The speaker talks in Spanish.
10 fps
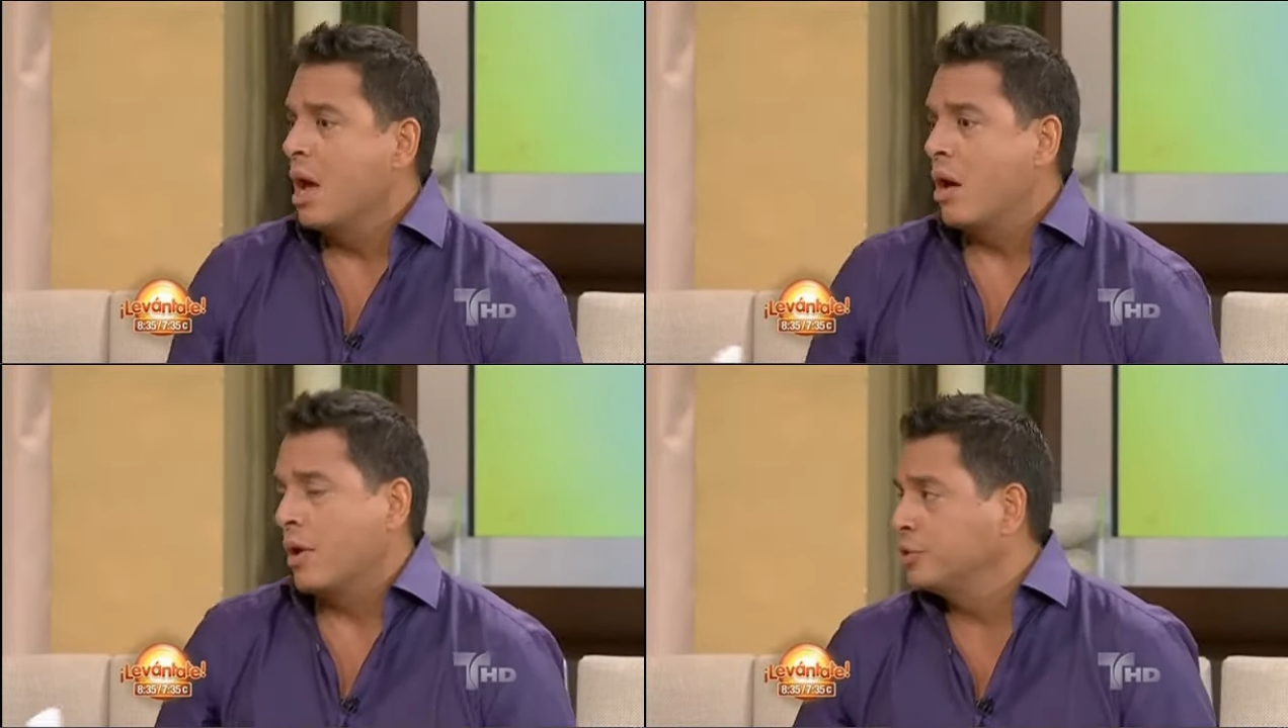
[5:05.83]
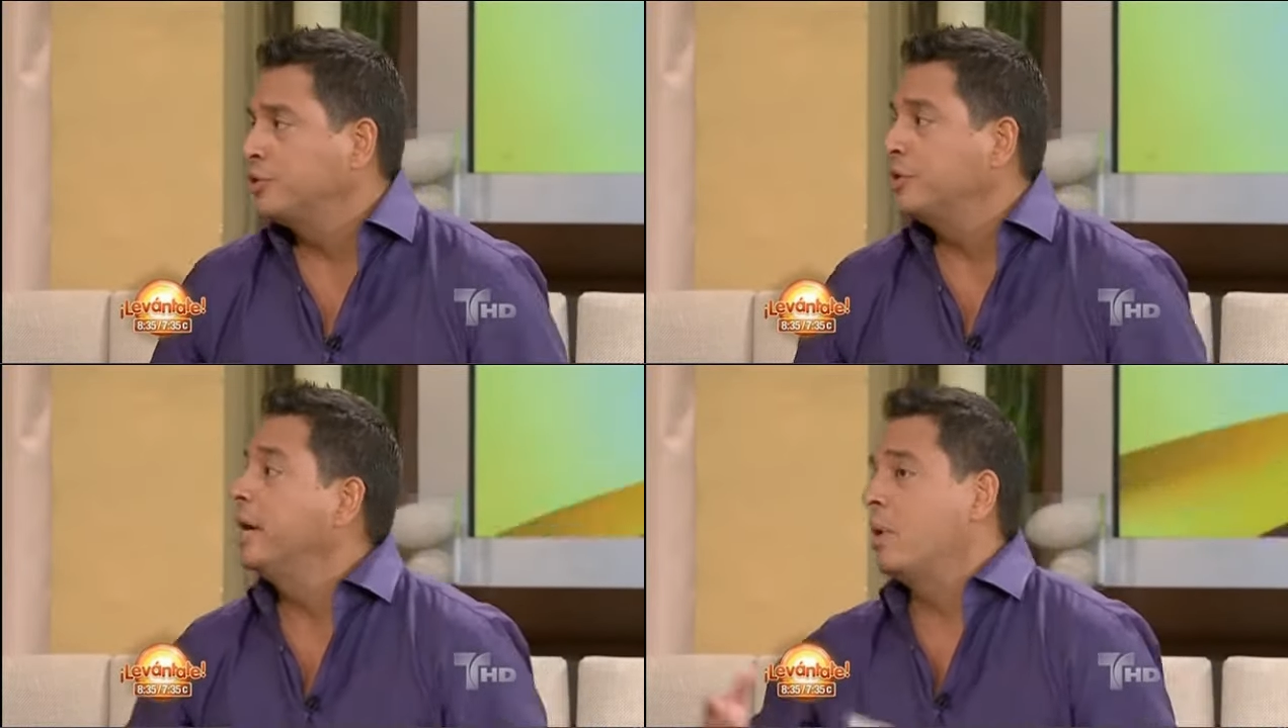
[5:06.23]
Ahora no
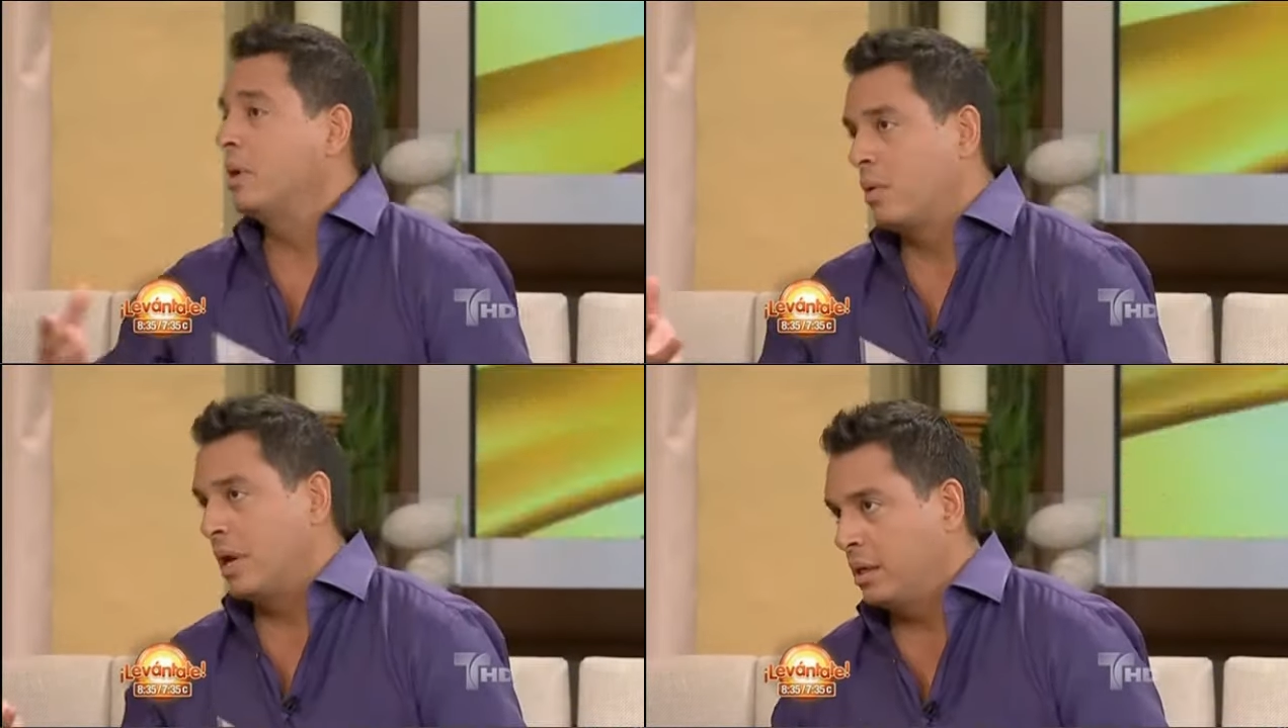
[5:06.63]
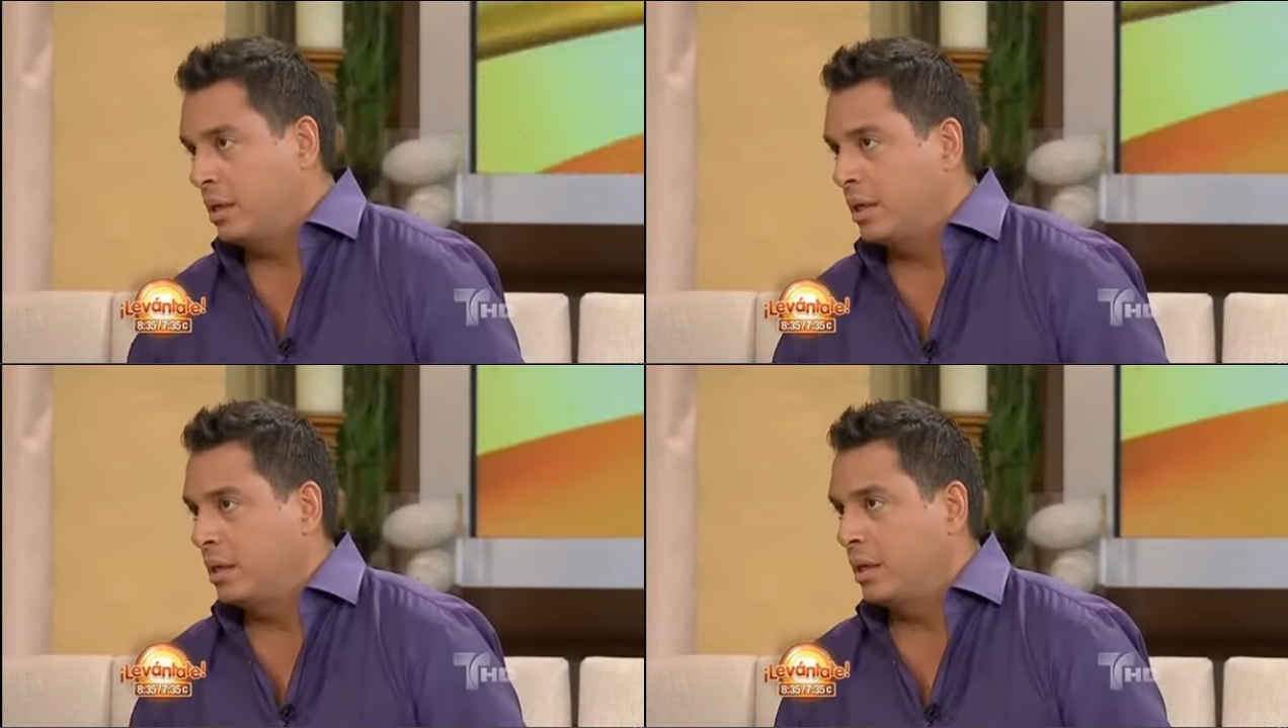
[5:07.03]
sé cuál, es
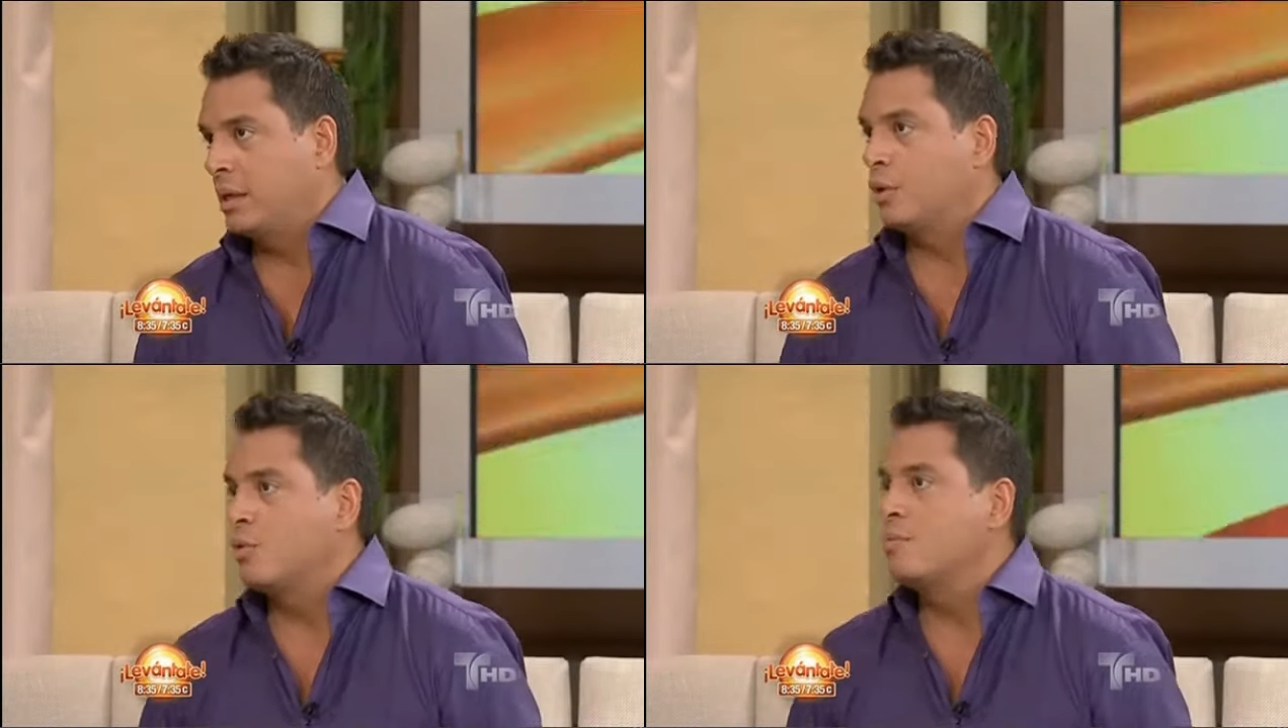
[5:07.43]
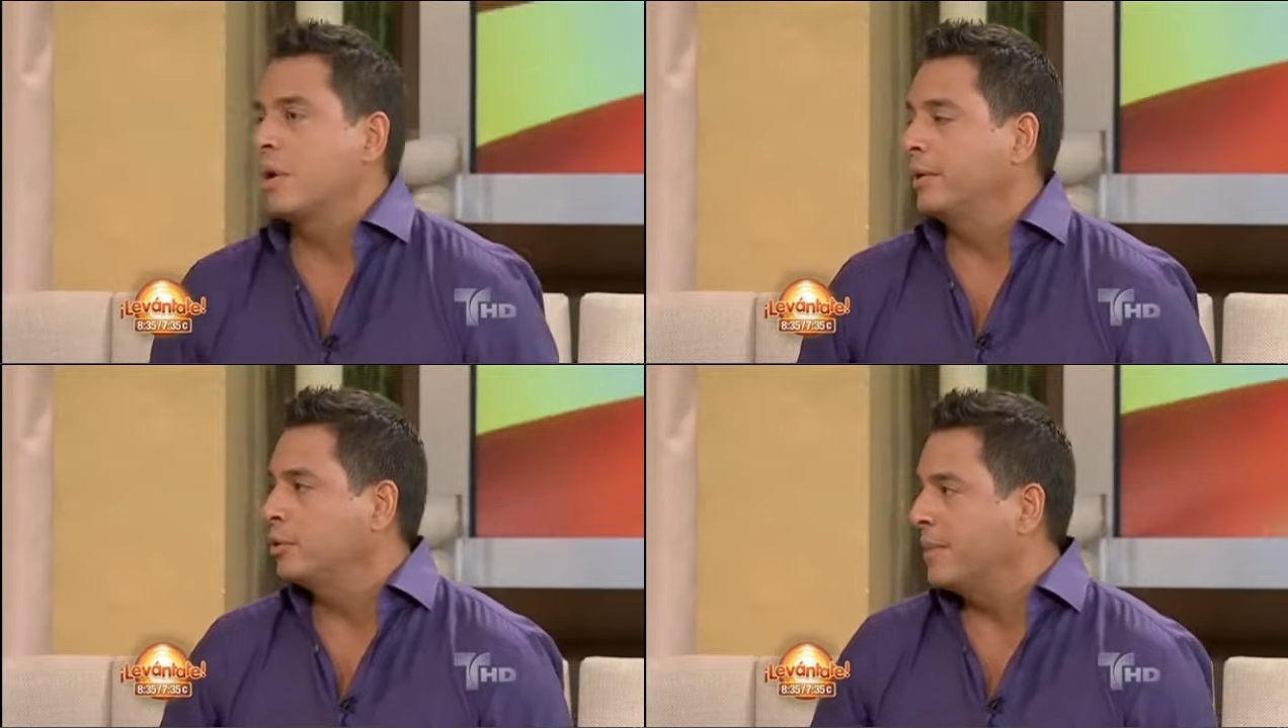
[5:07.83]
el, rumbo que
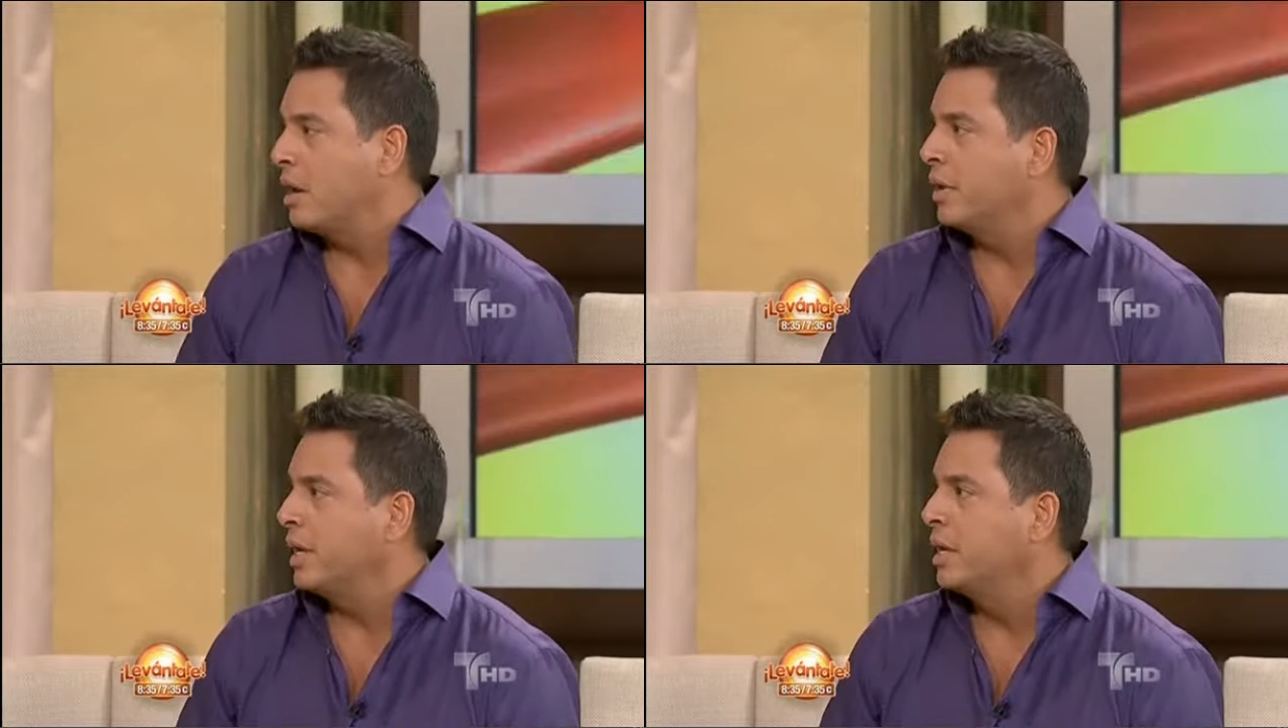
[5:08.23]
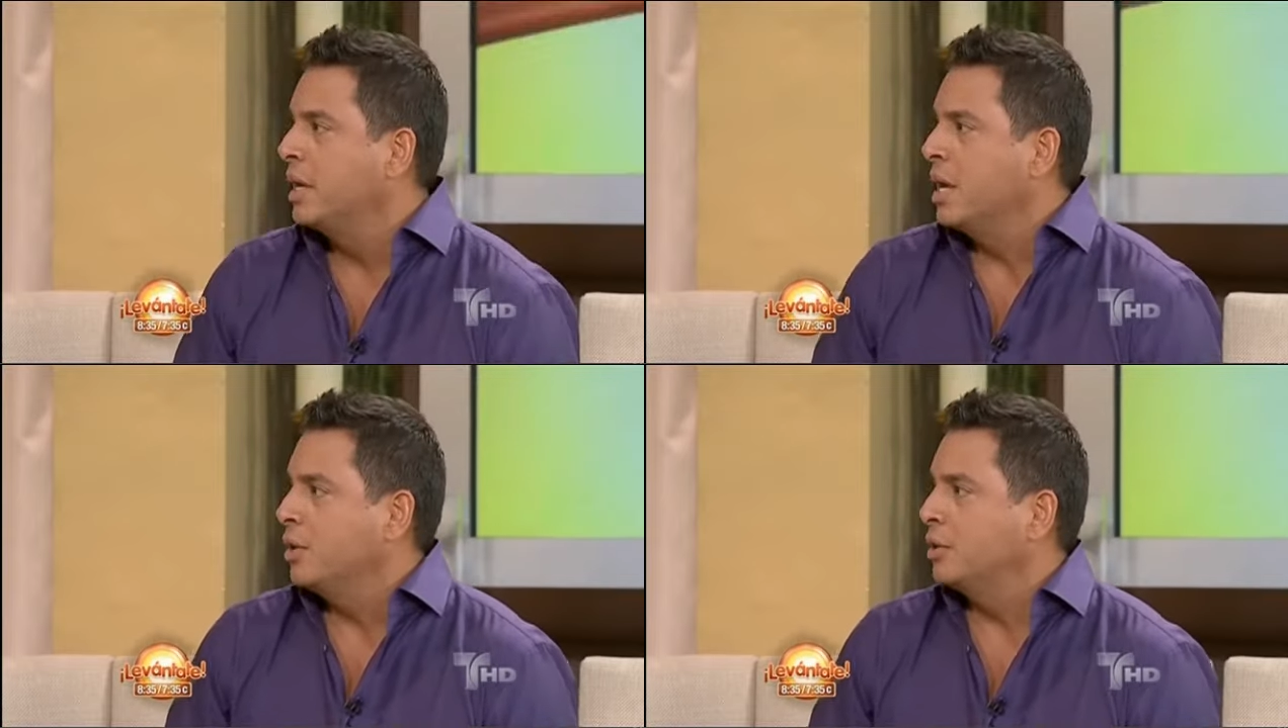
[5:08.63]
va a tomar ahora.
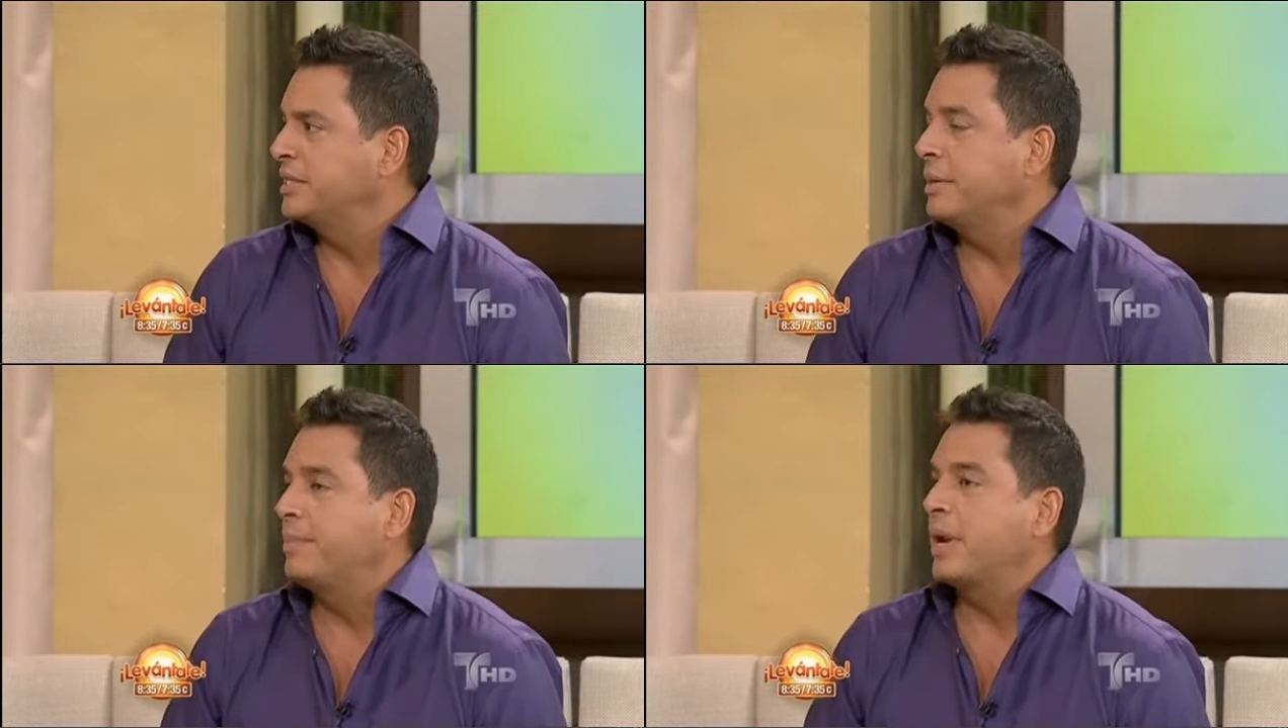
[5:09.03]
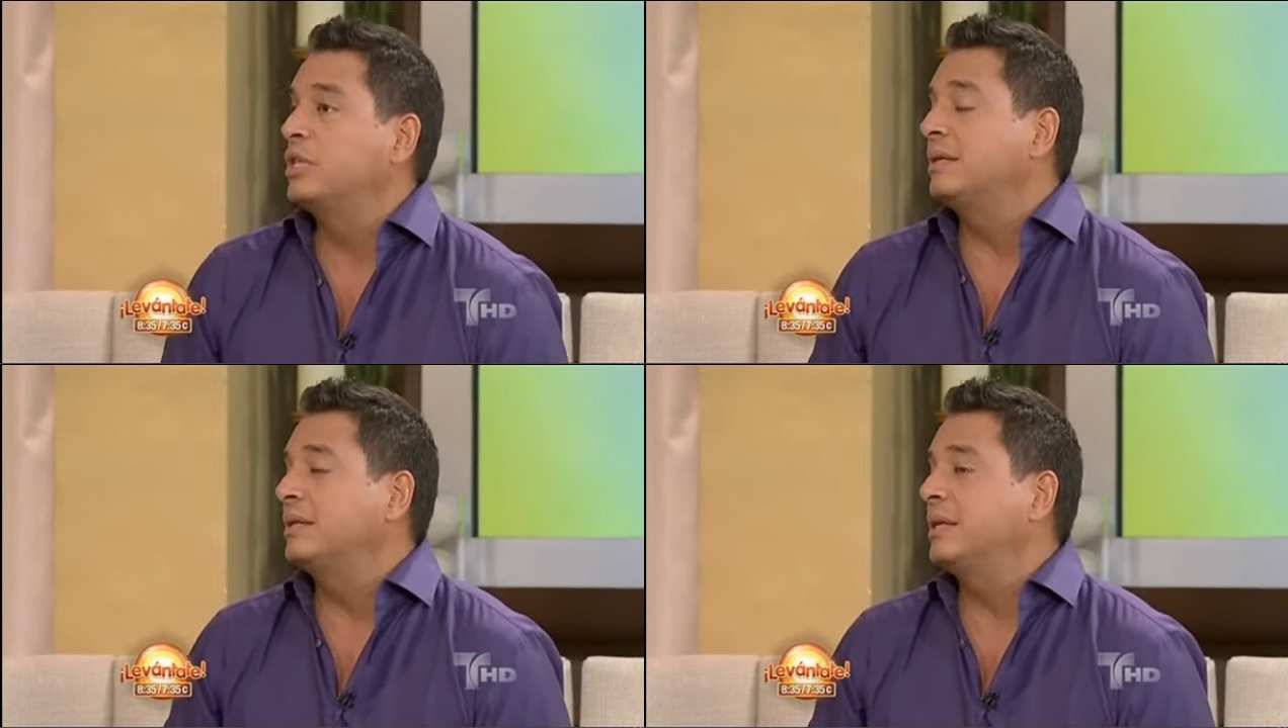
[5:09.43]
no sé si
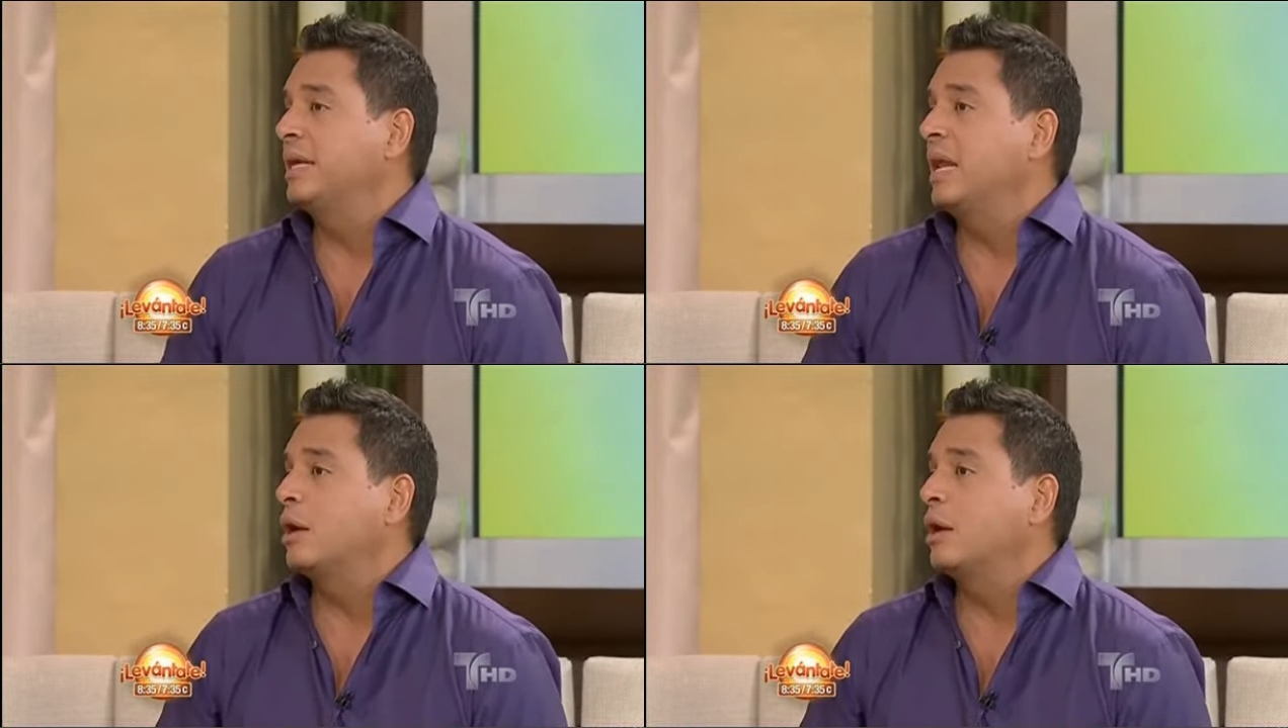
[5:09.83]
preguntarte si la